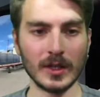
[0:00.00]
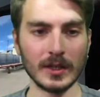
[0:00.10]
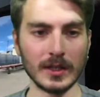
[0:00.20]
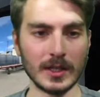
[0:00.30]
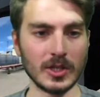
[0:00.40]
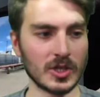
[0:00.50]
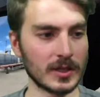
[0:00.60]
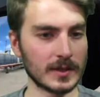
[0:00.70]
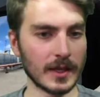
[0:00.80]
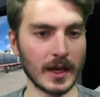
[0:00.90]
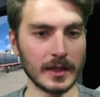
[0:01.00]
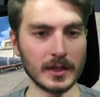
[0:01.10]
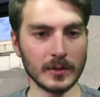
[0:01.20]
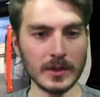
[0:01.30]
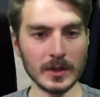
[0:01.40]
ikinci sağ
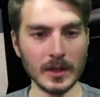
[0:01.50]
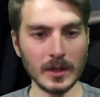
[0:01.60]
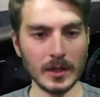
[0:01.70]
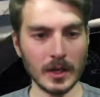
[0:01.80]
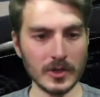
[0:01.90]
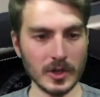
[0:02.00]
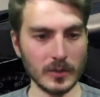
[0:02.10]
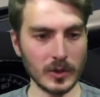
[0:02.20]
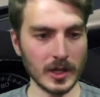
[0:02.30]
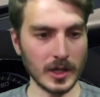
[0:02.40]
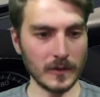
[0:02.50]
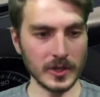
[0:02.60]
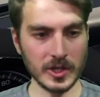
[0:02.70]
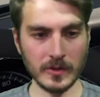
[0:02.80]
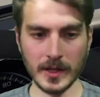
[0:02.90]
aynamız ancak böyle kafayı
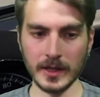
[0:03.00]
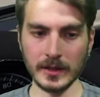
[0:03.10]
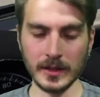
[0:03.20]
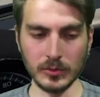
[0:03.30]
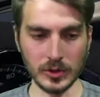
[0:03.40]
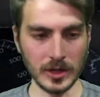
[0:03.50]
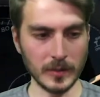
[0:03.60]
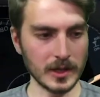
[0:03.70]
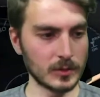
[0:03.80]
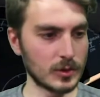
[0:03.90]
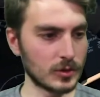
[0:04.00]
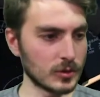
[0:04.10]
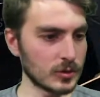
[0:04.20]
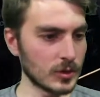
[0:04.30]
çevirerek de buraya bakabiliyoruz.